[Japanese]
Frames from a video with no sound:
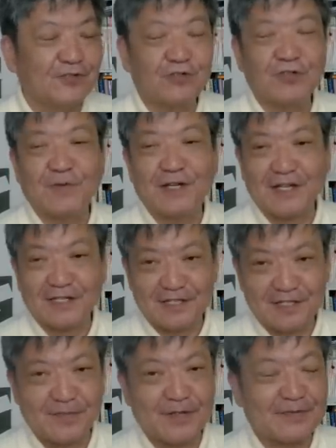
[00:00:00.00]
初期払いに
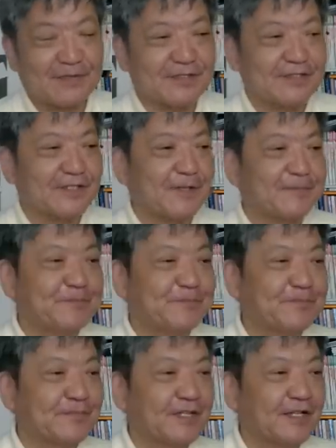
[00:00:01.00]
行ってまいりますんで
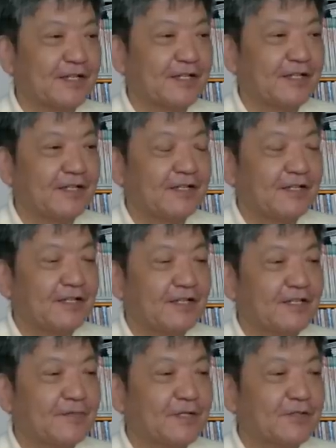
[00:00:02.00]

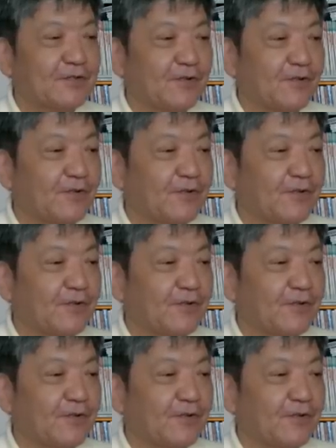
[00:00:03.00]
行きましょ